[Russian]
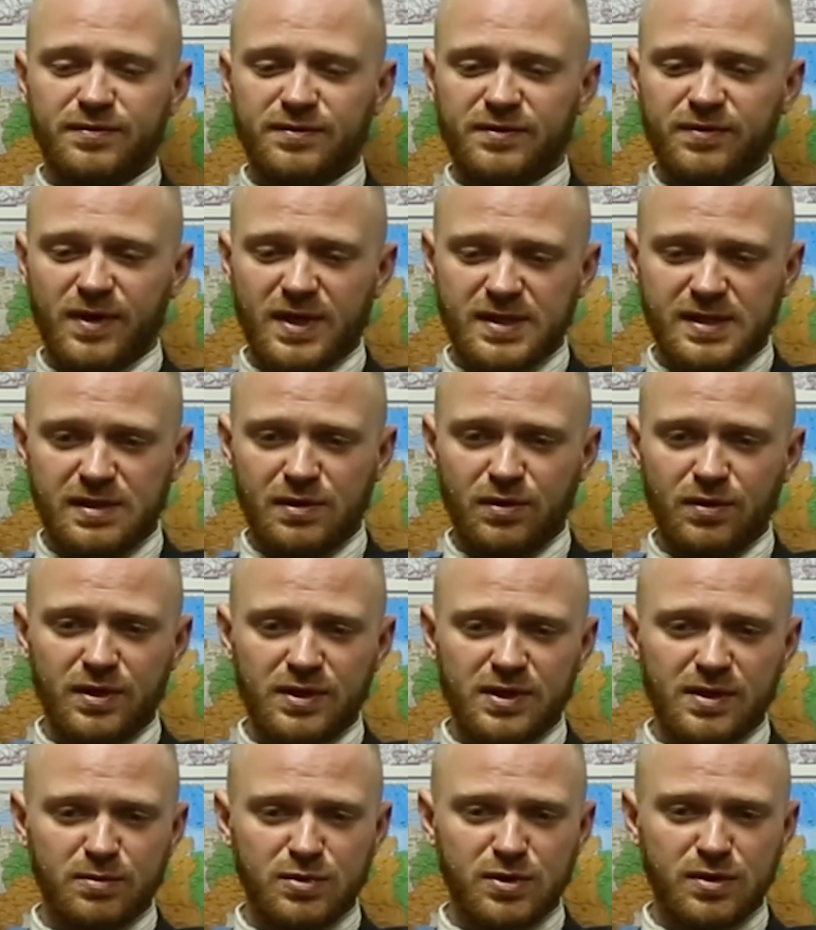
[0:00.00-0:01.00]
в два слоя
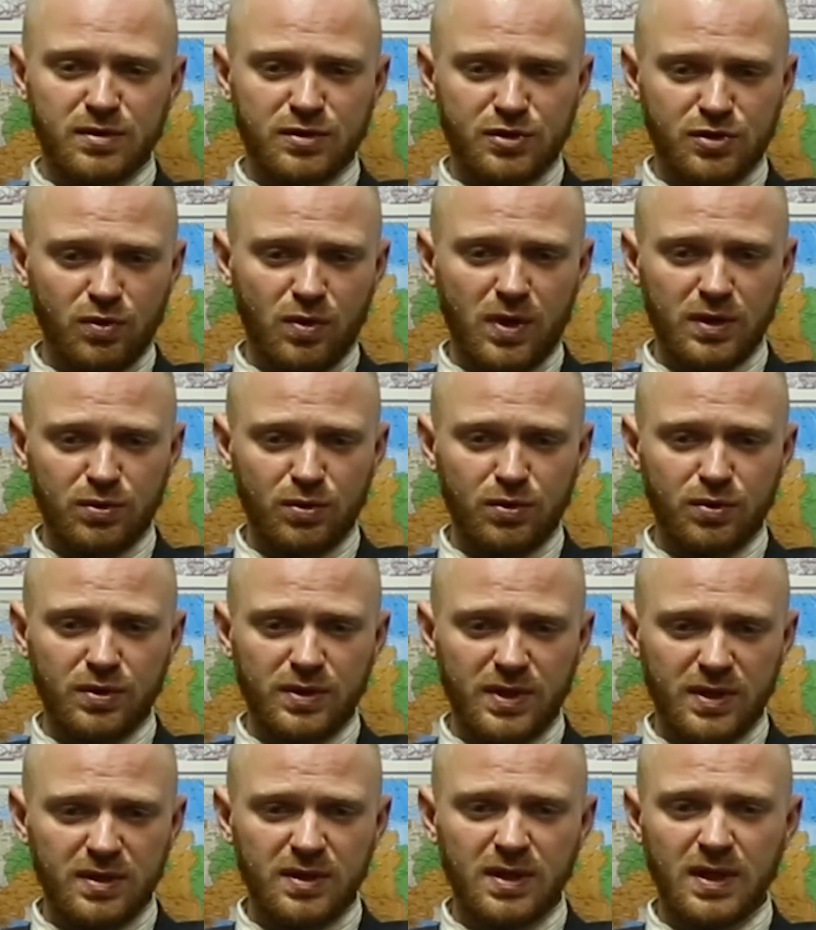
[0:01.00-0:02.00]
там штукатурку,
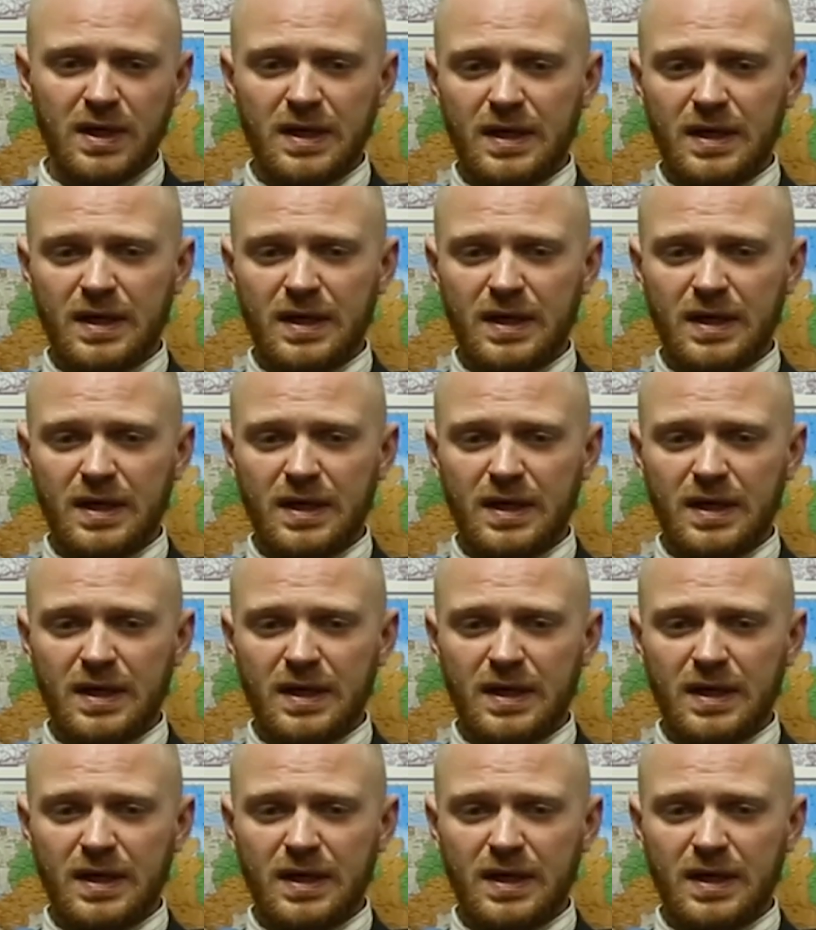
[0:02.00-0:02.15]
да?